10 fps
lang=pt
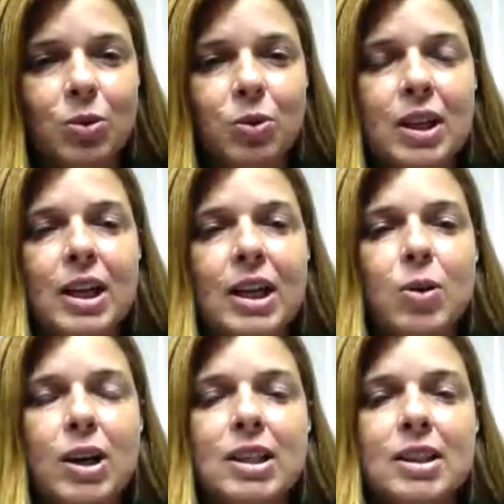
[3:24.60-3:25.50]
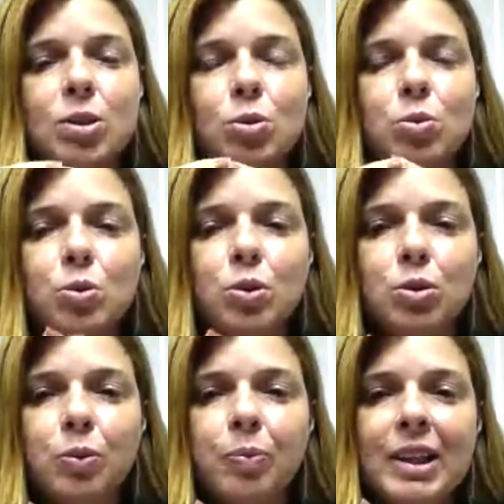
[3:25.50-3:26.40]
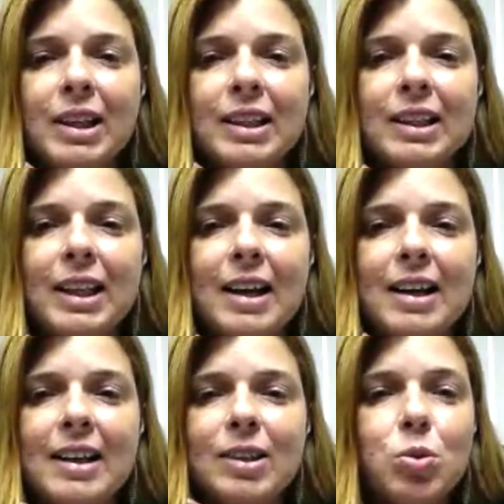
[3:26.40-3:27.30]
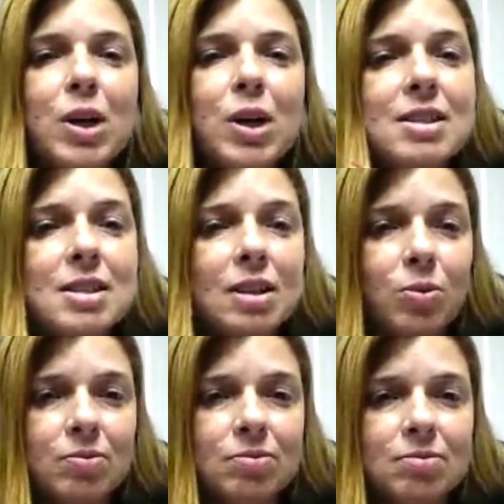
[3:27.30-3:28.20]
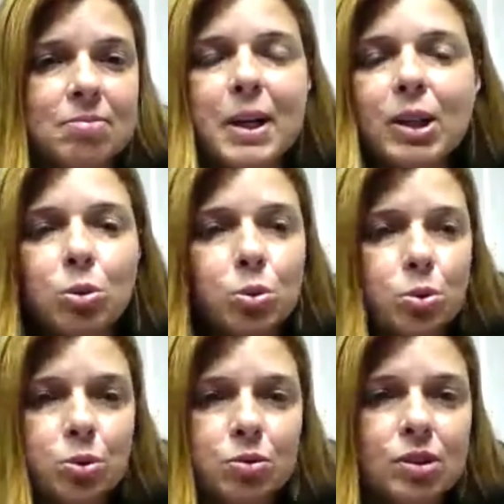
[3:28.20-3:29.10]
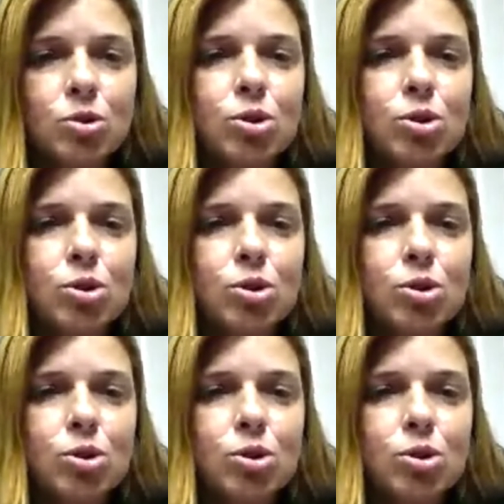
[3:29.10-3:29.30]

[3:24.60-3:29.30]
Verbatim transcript: Então, eu acredito muito na educação para tudo,